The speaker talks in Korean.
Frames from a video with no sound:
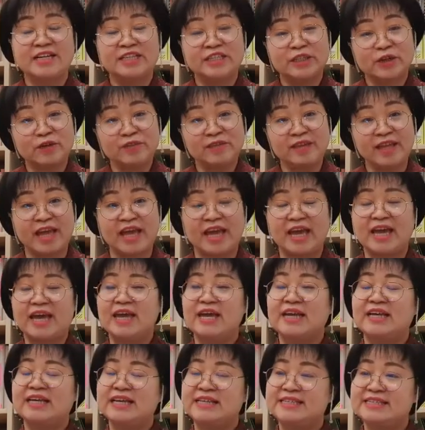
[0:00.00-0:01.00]

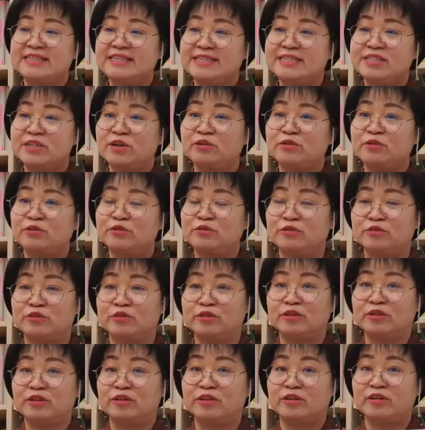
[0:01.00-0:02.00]
그런데 기질적으로